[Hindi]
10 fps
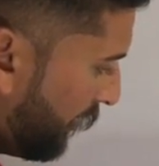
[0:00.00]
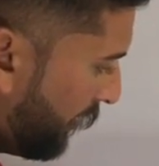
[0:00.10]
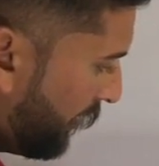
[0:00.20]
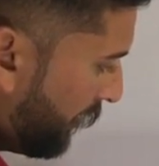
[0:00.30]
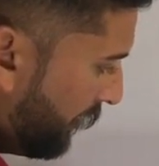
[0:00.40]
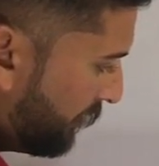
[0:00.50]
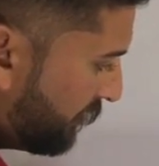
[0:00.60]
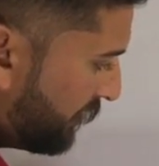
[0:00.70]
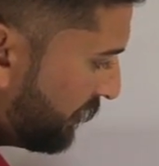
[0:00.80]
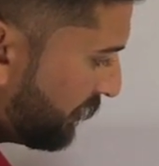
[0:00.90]
ए
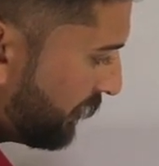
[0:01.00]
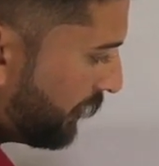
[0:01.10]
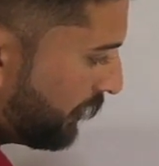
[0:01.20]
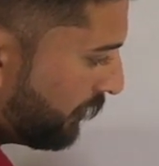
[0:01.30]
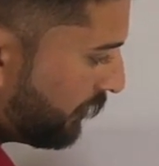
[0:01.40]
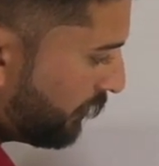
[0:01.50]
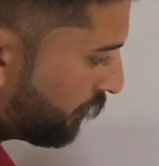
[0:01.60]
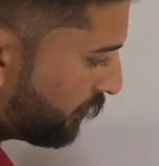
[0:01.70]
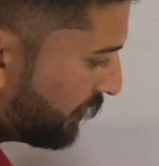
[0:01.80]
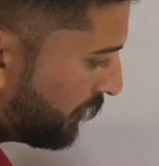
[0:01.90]
जी सी
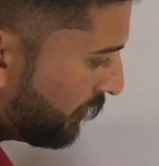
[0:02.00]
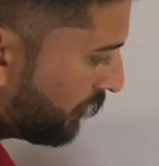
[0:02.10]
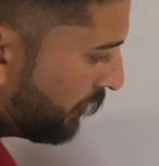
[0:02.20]
यूजिंग